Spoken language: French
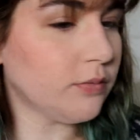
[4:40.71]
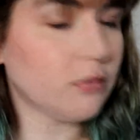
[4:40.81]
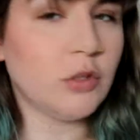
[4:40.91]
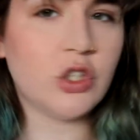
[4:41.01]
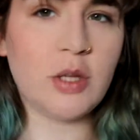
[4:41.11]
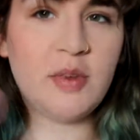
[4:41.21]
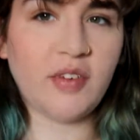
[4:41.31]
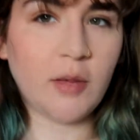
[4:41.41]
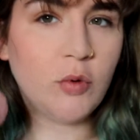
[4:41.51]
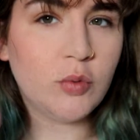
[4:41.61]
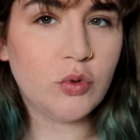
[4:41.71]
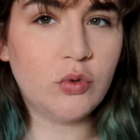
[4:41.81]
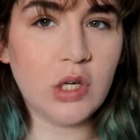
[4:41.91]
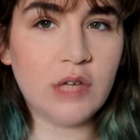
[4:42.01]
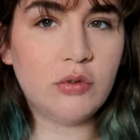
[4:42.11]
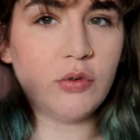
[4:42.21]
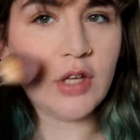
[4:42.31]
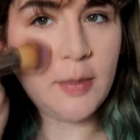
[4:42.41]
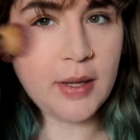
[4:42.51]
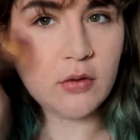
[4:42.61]
moi j'en ai mis vraiment beaucoup et vous le
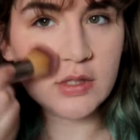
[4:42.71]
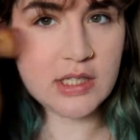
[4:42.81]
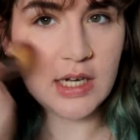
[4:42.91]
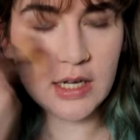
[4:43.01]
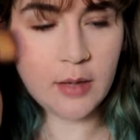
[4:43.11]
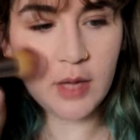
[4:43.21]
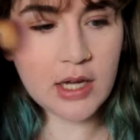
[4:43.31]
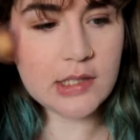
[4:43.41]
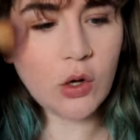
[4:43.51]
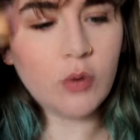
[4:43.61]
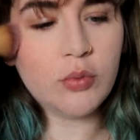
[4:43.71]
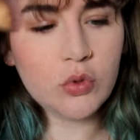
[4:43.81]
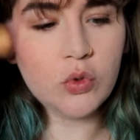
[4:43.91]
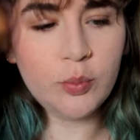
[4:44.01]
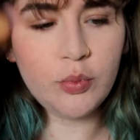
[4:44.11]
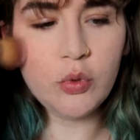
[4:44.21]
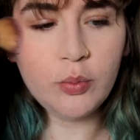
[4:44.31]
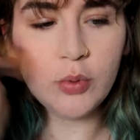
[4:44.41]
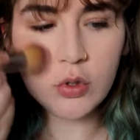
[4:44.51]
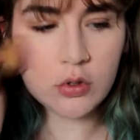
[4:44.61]
voyez pas tant que ça la caméra. Ça rend beaucoup plus
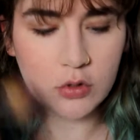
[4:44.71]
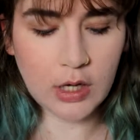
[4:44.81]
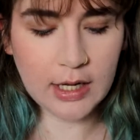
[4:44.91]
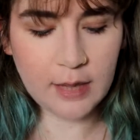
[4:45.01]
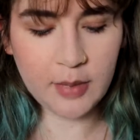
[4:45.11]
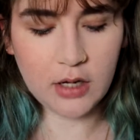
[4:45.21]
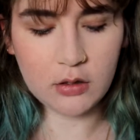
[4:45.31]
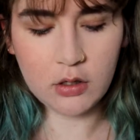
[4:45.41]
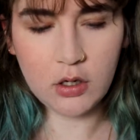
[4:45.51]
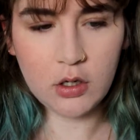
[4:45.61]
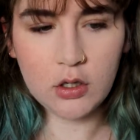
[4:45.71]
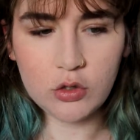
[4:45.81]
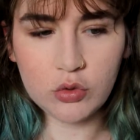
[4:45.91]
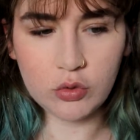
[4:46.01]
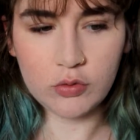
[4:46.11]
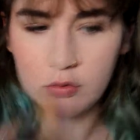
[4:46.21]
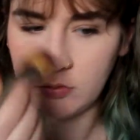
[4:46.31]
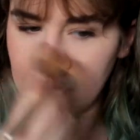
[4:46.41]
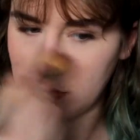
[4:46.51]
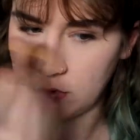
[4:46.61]
beau à la caméra, je trouve.
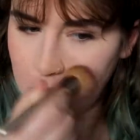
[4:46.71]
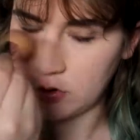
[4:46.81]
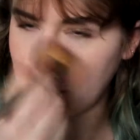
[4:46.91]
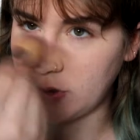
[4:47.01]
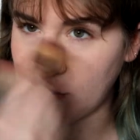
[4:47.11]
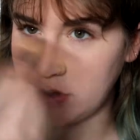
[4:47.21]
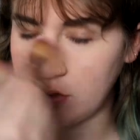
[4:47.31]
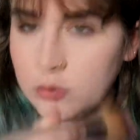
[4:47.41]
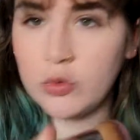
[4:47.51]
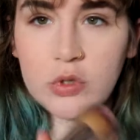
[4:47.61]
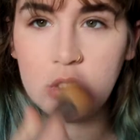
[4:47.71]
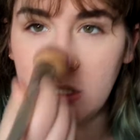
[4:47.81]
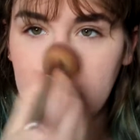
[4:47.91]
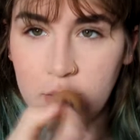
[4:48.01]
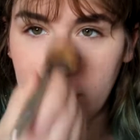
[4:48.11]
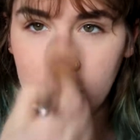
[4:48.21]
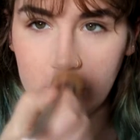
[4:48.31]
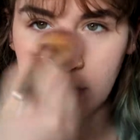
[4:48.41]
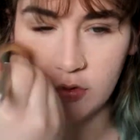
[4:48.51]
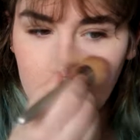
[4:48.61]
J'en mets aussi sur mon nez, j'aime bien
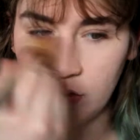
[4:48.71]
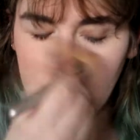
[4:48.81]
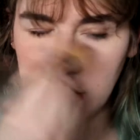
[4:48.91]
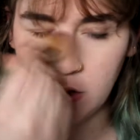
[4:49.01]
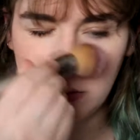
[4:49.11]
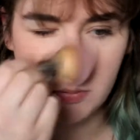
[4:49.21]
d'avoir sur le nez.